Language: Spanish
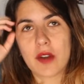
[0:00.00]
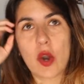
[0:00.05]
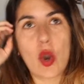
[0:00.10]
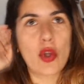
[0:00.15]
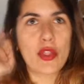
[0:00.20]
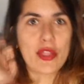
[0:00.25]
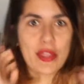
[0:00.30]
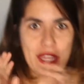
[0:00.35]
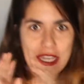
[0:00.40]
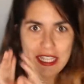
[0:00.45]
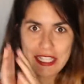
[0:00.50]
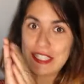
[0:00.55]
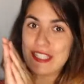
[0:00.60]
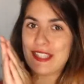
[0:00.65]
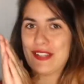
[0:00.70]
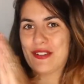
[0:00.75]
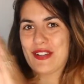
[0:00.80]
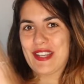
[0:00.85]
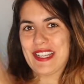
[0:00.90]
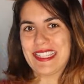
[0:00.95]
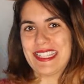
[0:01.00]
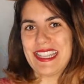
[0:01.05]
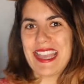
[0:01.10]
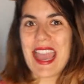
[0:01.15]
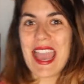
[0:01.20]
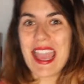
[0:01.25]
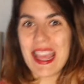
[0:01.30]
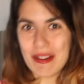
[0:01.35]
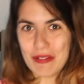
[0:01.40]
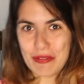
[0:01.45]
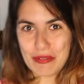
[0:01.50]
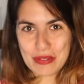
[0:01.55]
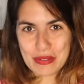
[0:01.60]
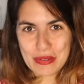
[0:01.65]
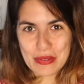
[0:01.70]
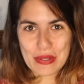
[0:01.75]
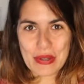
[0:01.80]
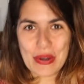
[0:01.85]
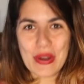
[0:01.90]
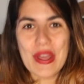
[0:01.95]
o deseo que sea, el
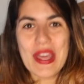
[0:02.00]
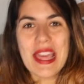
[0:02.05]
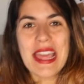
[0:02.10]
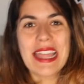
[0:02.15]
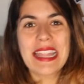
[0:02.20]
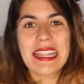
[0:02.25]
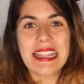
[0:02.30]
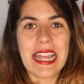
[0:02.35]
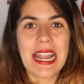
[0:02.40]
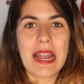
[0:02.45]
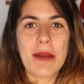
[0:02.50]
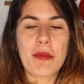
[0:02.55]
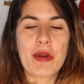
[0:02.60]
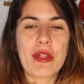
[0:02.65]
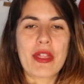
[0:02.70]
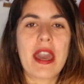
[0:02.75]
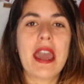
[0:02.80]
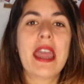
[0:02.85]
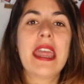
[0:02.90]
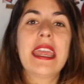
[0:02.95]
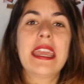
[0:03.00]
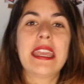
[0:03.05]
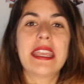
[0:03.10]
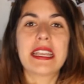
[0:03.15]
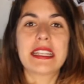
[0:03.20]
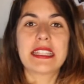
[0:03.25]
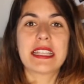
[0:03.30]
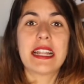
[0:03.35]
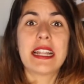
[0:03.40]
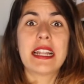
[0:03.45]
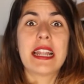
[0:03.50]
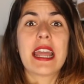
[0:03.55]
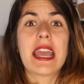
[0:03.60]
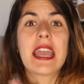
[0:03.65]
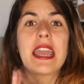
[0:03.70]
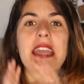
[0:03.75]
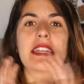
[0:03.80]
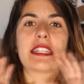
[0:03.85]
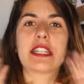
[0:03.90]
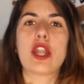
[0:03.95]
futuro de la moda y es
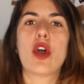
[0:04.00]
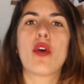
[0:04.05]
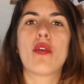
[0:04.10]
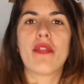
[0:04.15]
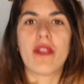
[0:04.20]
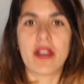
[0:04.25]
el slow